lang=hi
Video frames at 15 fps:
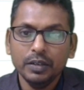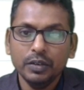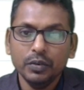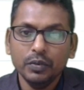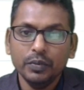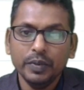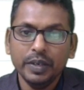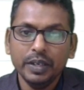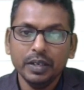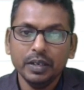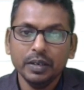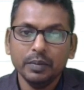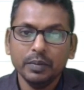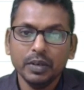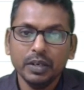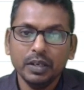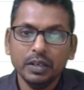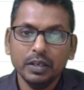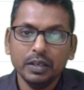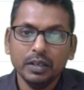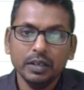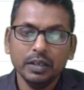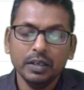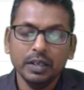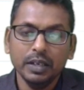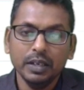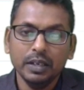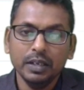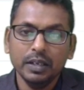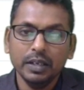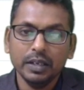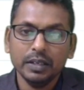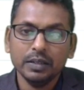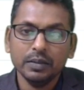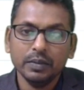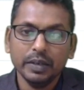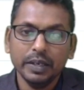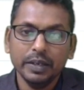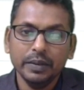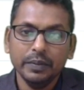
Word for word: यू वी अपॉन डेल एक्स वाई